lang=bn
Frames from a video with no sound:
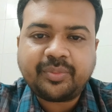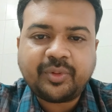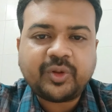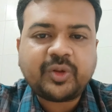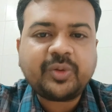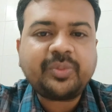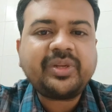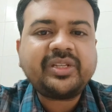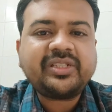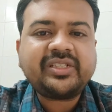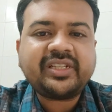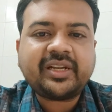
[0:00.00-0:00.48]

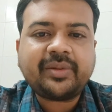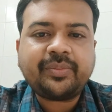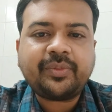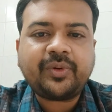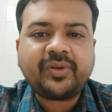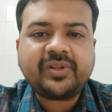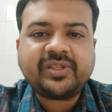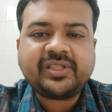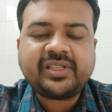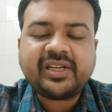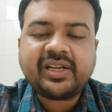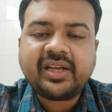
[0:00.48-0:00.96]
প্রথমেই যেটা
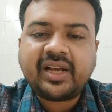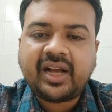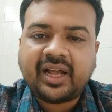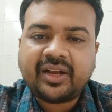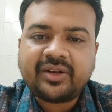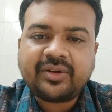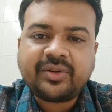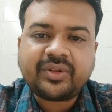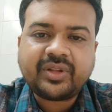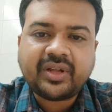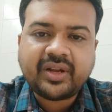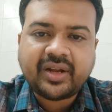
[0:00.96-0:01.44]
বলেছি
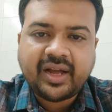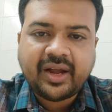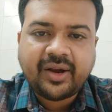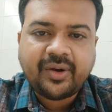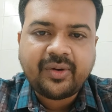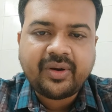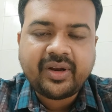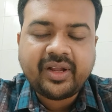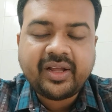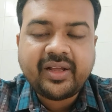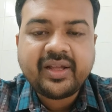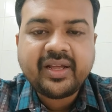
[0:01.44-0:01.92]
আর্দ্রতার
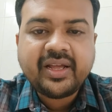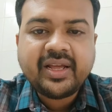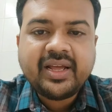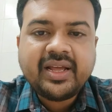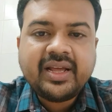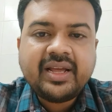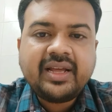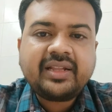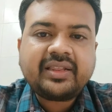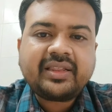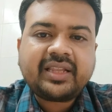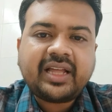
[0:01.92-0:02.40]
কারণে
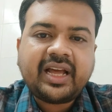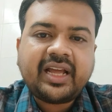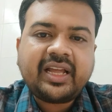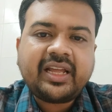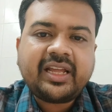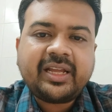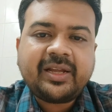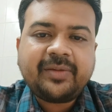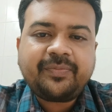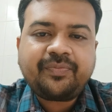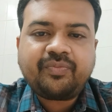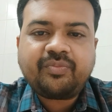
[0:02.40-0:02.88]
তাই
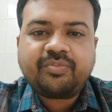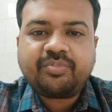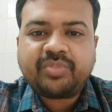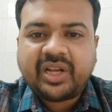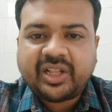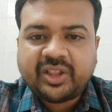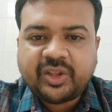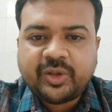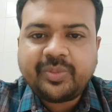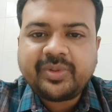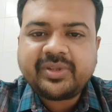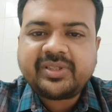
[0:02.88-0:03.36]

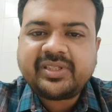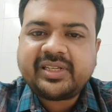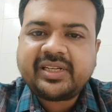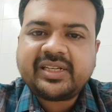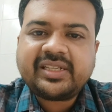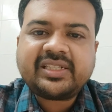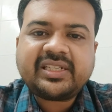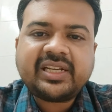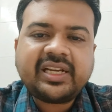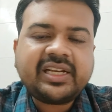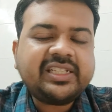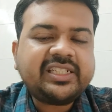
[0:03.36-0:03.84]
প্রাথমিক
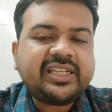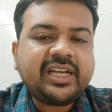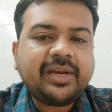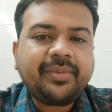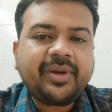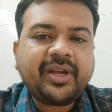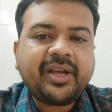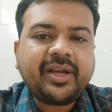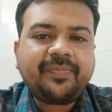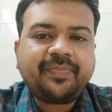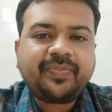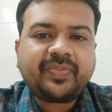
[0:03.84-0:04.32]
চিকিৎসা
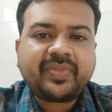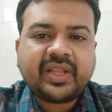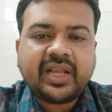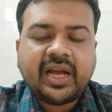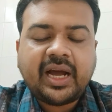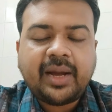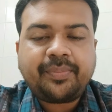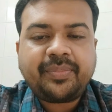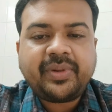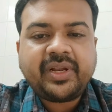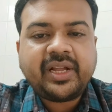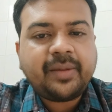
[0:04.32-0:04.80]
হিসাবে
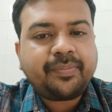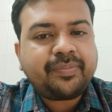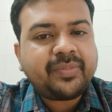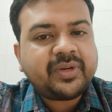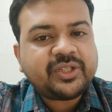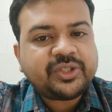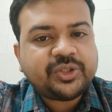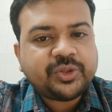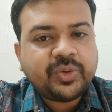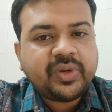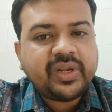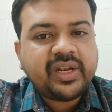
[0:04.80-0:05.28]
আপনি
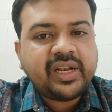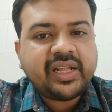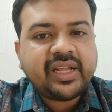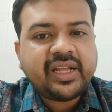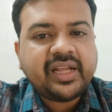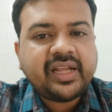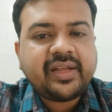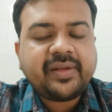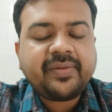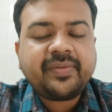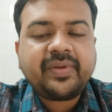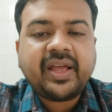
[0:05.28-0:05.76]
আপনার শরীরে
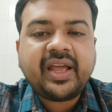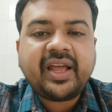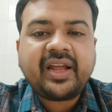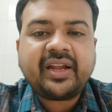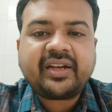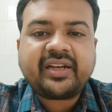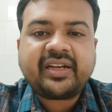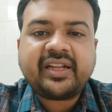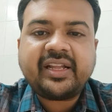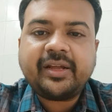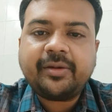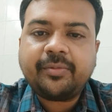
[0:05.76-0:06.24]

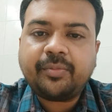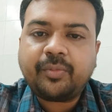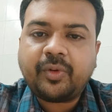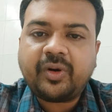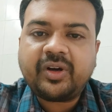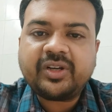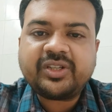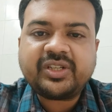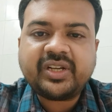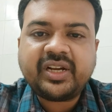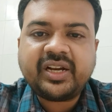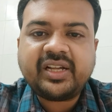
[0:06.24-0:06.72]
একটি
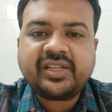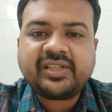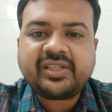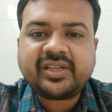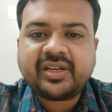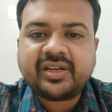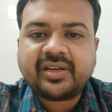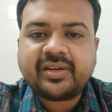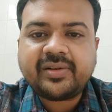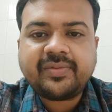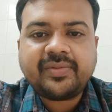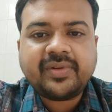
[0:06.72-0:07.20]

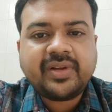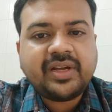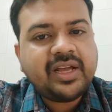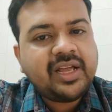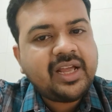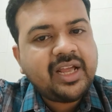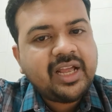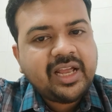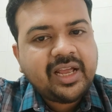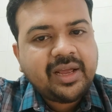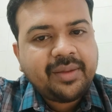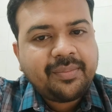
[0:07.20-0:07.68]
ময়শ্চারাইজার
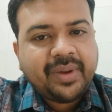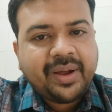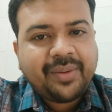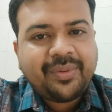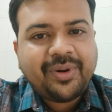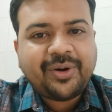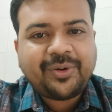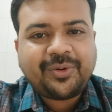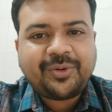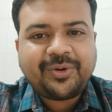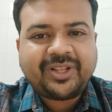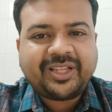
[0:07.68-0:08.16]

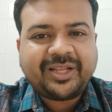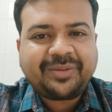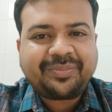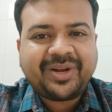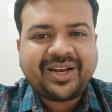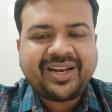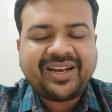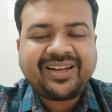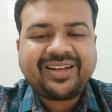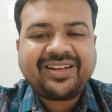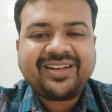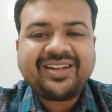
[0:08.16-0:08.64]
ব্যবহার করতে
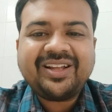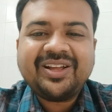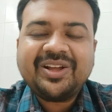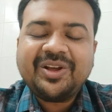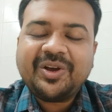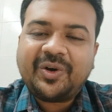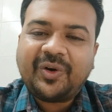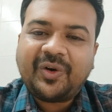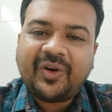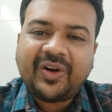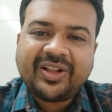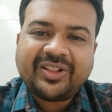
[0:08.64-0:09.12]
পারেন
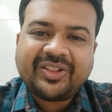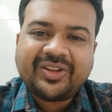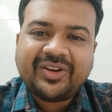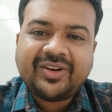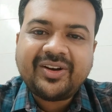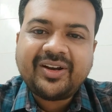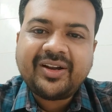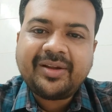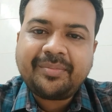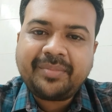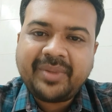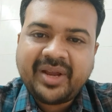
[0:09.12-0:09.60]
অনেক
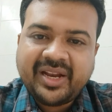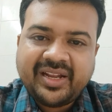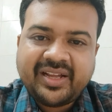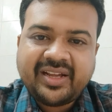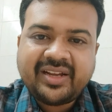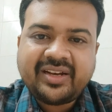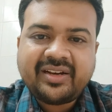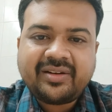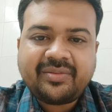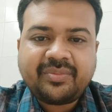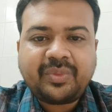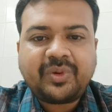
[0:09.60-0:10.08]
ধরনের
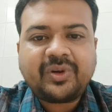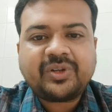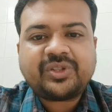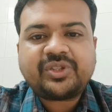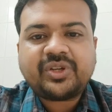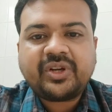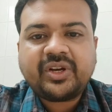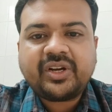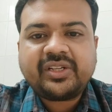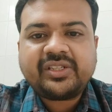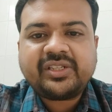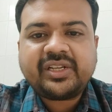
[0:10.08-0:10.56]
মেডিকেটেড
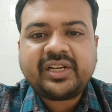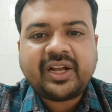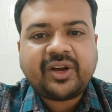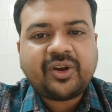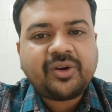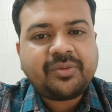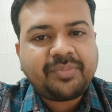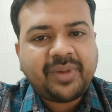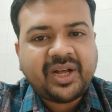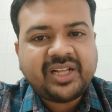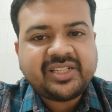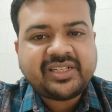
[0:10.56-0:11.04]
ময়শ্চারাইজার
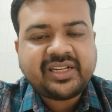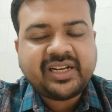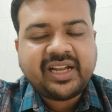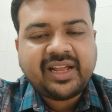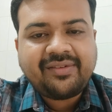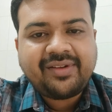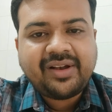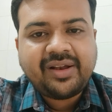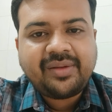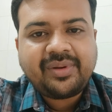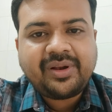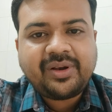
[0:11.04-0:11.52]
এখন বাজারে
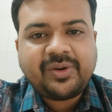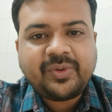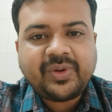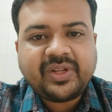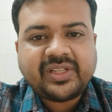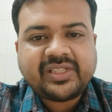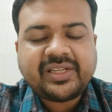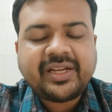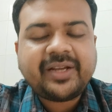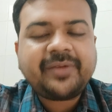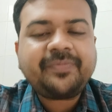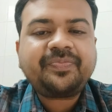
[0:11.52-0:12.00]
অ্যাভেলেবেল
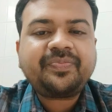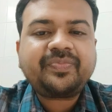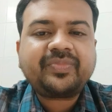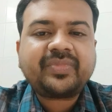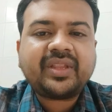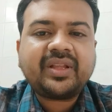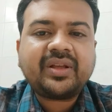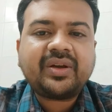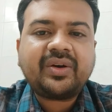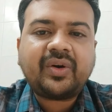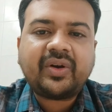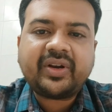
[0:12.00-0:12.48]
রয়েছে
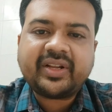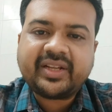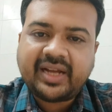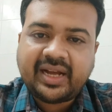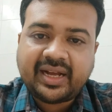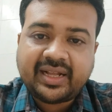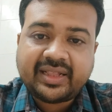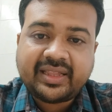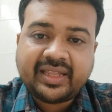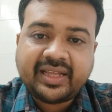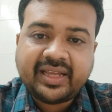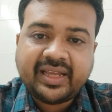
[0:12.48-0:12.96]
অনেক
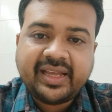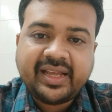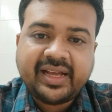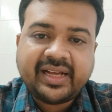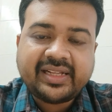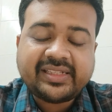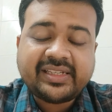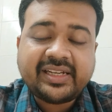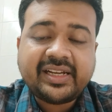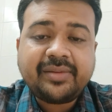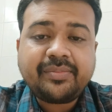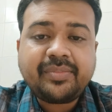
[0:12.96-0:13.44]
আগ থেকেই
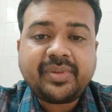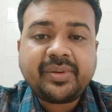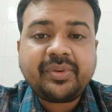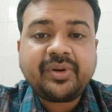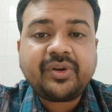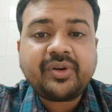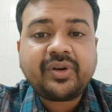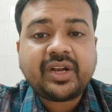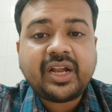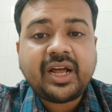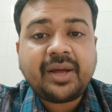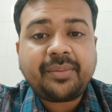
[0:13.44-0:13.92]
আছে
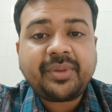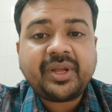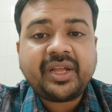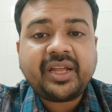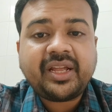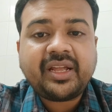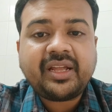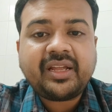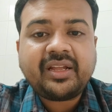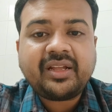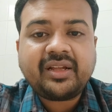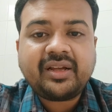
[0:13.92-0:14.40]
বিভিন্ন
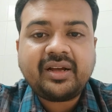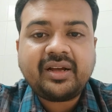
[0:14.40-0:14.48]
নামি